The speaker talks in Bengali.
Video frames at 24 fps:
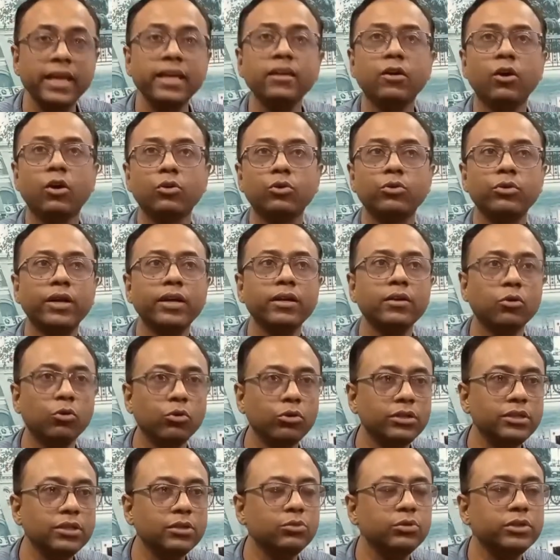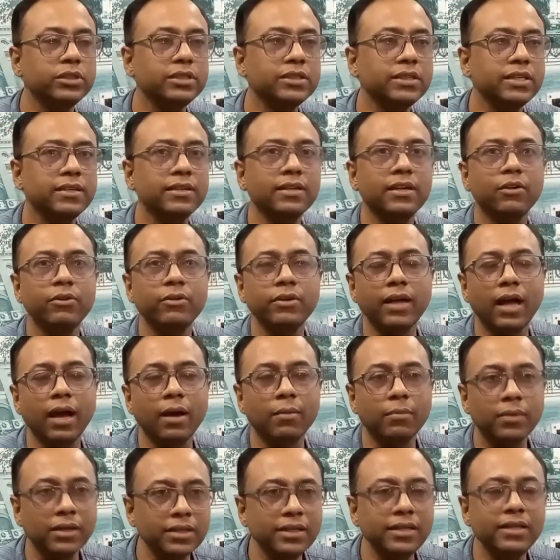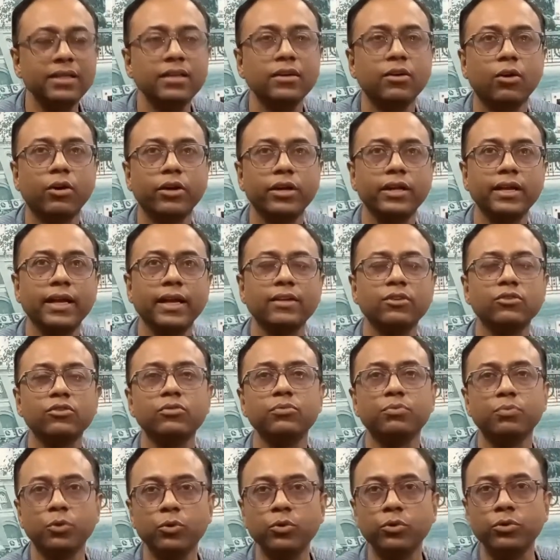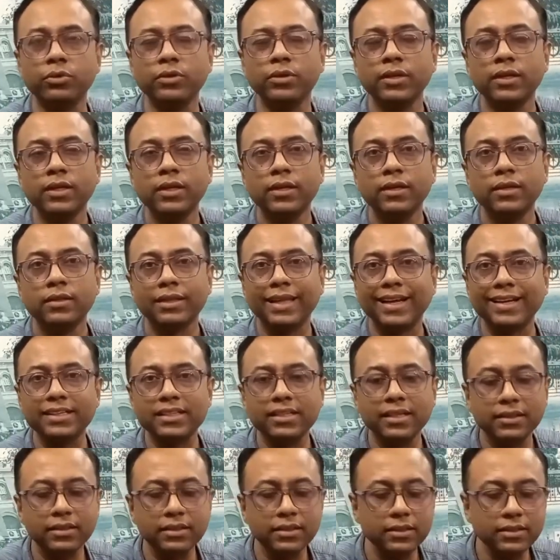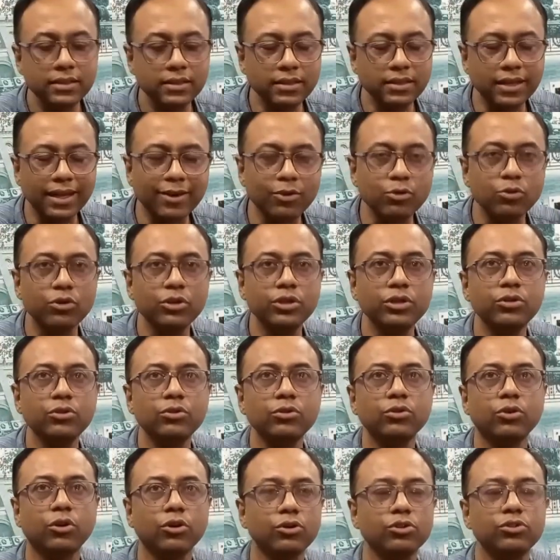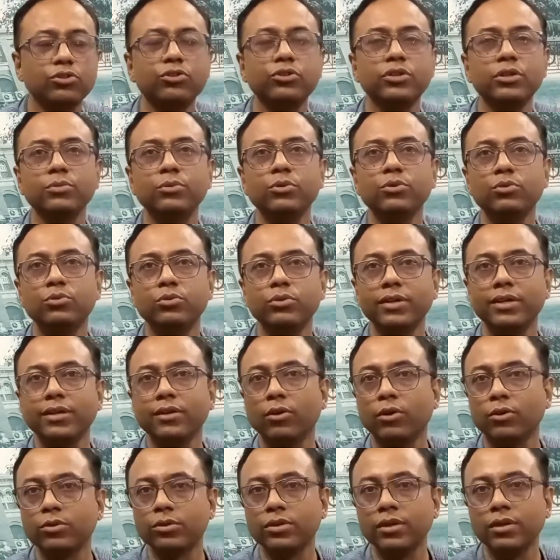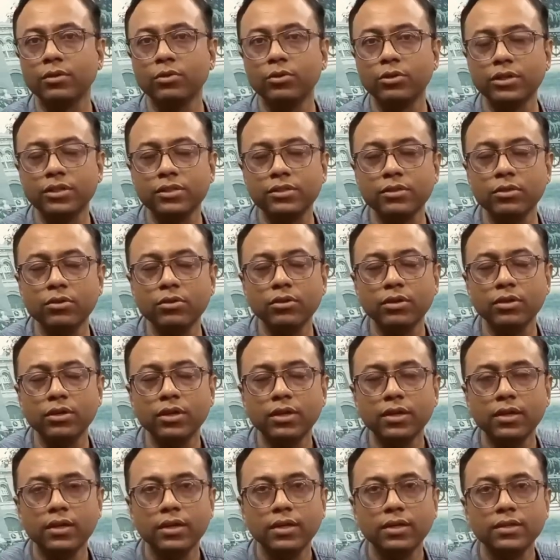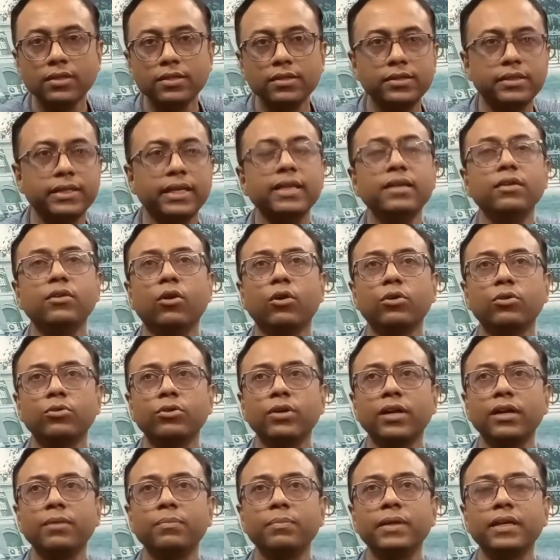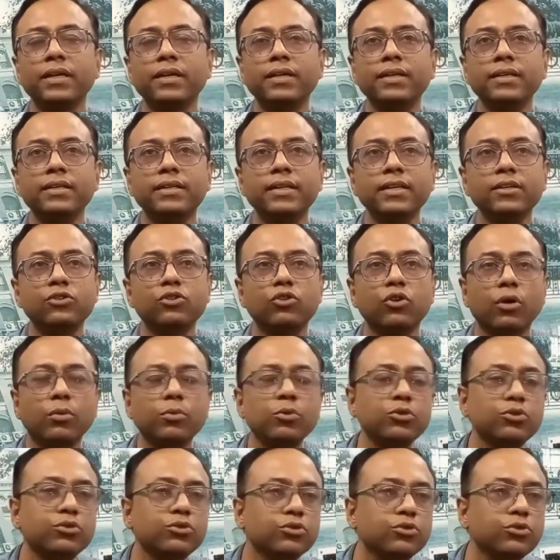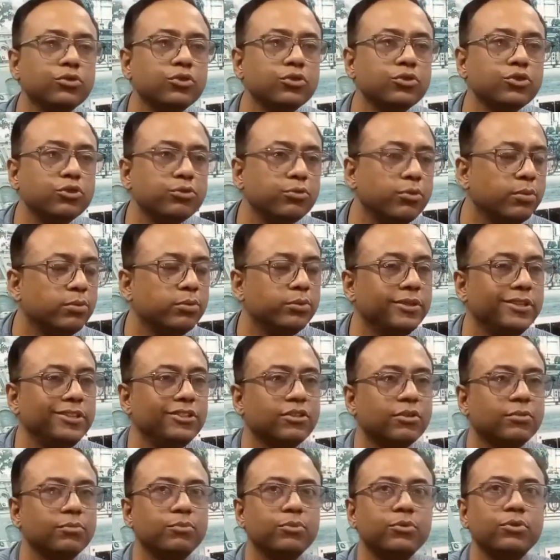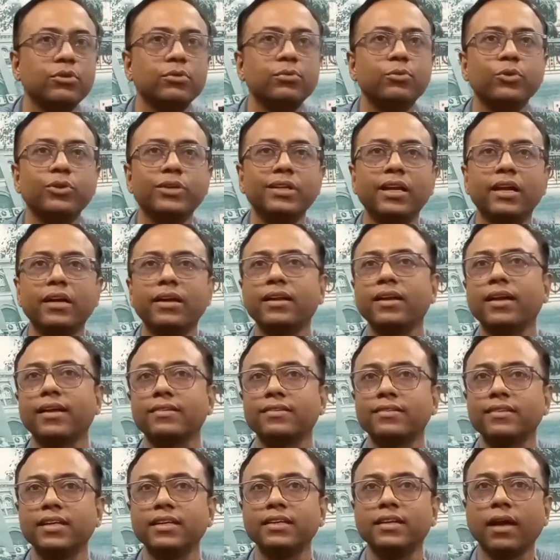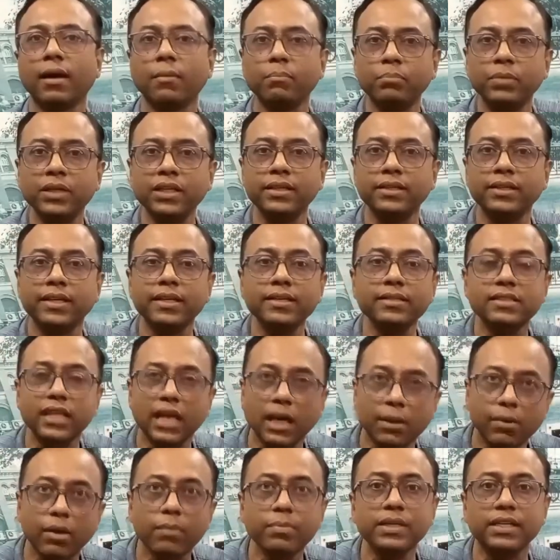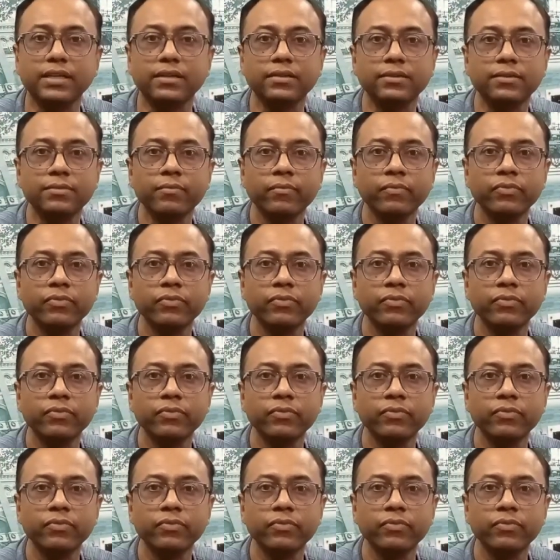এই ঘটনায় গর্জে উঠেছিলেন কারণ আমাদেরই ঘরের একজন বোন তার সাথে যে নারকীয় ধর্ষণ এবং খুনের ঘটনা ঘটেছিল সেই ঘটনার প্রেক্ষিতে সমস্ত শুভবুদ্ধিসম্পন্ন মহিলারা রাস্তায় নামবেন এটাই স্বাভাবিক